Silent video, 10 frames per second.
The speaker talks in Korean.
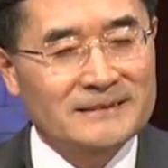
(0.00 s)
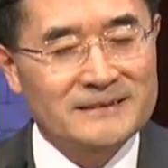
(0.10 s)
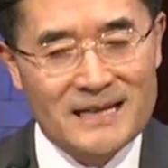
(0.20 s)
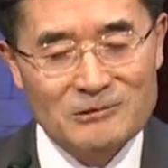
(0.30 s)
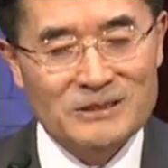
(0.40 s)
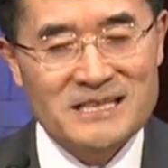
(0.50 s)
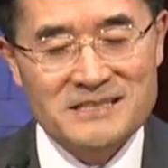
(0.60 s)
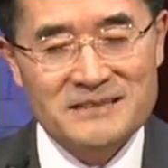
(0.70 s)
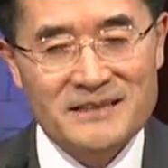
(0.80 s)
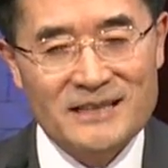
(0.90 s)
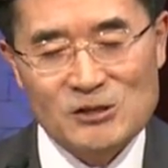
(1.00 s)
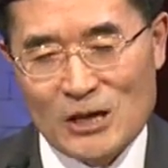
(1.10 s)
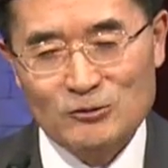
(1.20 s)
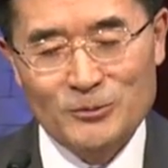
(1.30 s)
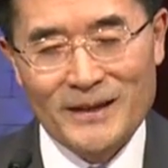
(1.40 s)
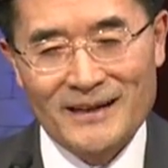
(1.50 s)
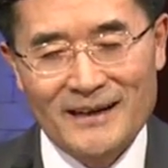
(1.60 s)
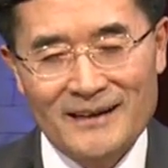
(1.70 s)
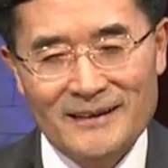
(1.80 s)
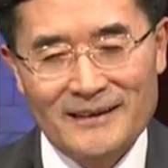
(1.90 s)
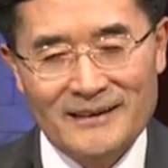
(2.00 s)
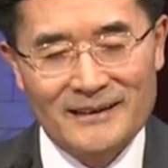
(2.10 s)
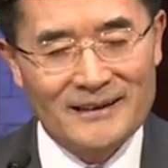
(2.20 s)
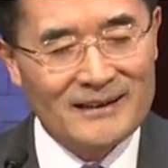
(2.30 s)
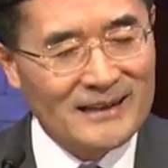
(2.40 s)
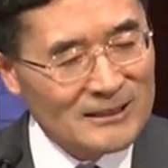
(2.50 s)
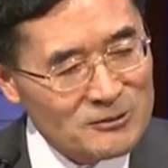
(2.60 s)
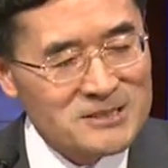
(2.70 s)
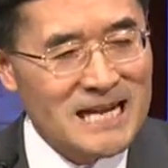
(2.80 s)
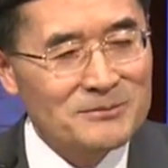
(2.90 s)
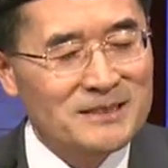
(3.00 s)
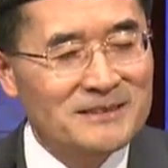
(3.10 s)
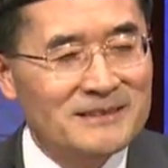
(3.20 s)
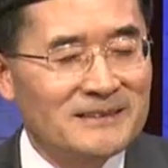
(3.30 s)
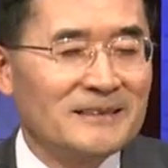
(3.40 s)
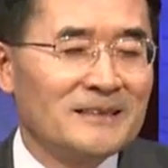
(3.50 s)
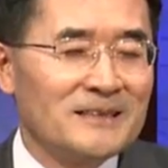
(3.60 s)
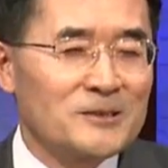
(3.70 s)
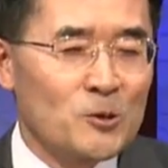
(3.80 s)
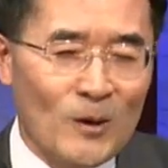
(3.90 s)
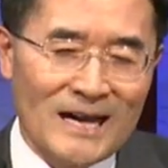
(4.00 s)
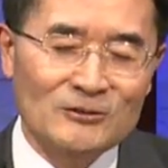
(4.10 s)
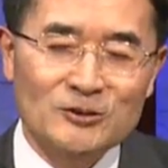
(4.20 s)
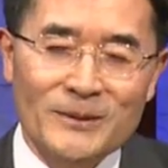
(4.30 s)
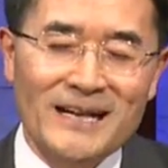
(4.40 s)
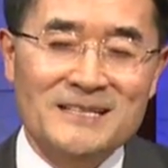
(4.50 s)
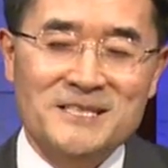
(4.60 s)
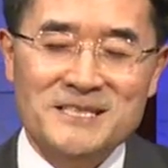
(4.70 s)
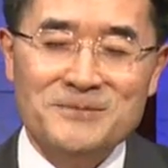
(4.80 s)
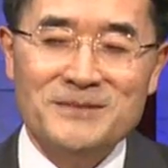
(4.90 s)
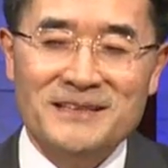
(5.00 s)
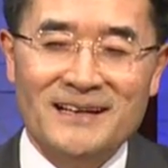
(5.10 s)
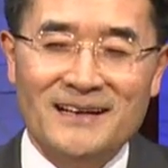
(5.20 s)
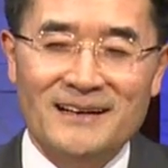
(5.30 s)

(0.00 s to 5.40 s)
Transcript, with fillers: 제가 군에 있을 때 제 후배가 아주 잠을 좋아하는 후배가 있었습니다.